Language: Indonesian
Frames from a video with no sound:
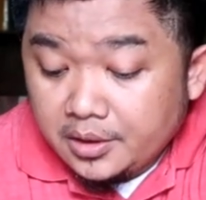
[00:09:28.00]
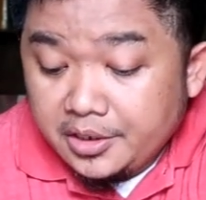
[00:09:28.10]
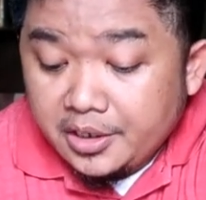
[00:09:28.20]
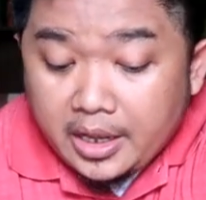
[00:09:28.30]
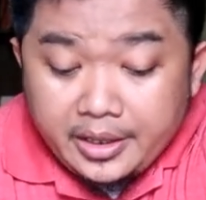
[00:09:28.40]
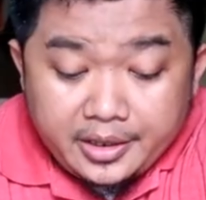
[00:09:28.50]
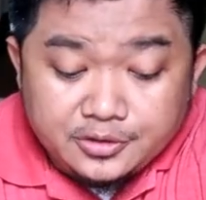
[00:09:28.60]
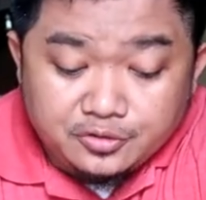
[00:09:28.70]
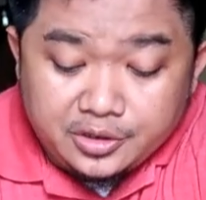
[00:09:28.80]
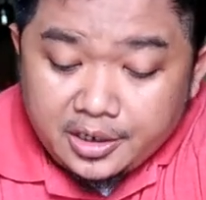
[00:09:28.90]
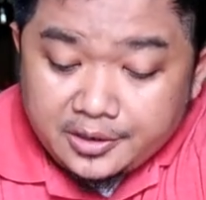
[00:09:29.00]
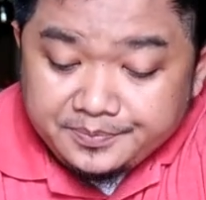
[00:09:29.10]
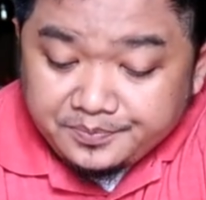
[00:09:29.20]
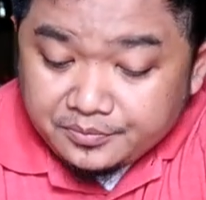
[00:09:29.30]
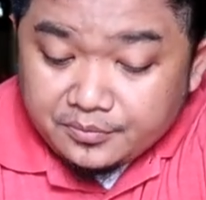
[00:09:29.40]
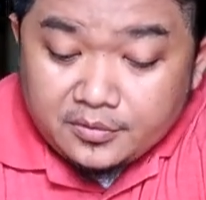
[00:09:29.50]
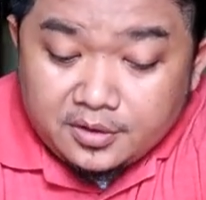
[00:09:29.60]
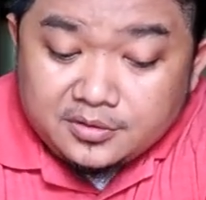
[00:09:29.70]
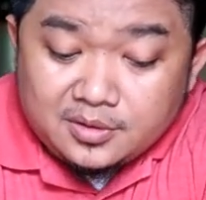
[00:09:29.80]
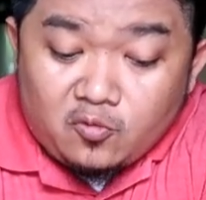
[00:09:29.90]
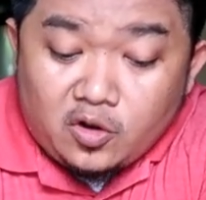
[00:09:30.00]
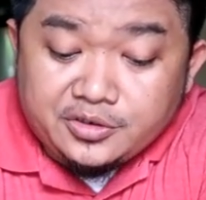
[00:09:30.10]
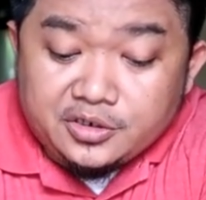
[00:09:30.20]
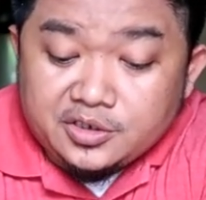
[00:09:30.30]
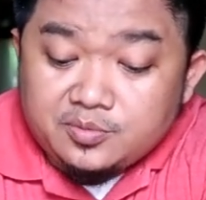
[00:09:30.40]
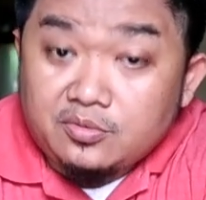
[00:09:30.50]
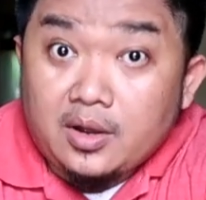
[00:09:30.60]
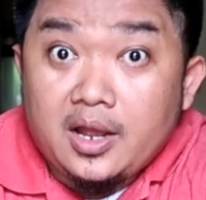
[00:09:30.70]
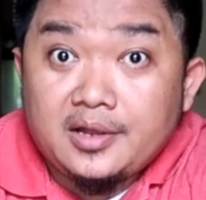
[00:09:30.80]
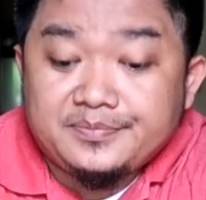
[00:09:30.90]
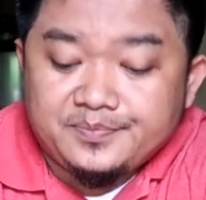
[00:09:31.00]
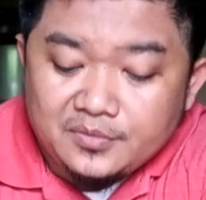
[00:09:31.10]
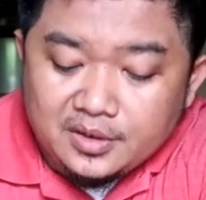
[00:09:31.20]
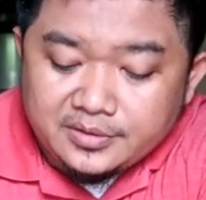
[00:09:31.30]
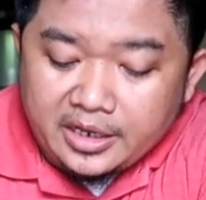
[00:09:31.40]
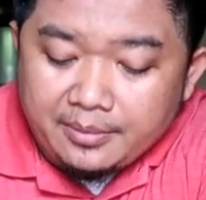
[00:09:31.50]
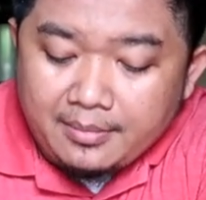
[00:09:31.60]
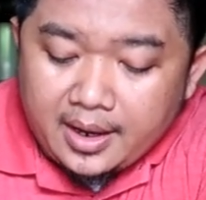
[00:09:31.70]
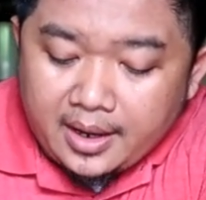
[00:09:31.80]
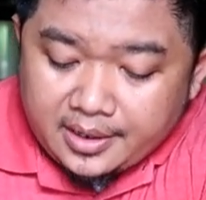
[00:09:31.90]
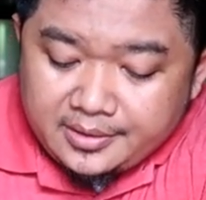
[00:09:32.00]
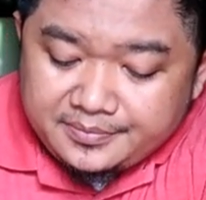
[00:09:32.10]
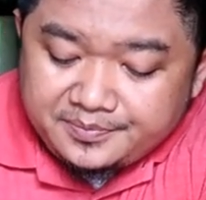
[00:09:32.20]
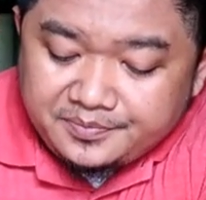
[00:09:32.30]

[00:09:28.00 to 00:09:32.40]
ini kayaknya sudah semua jenis buah saya makan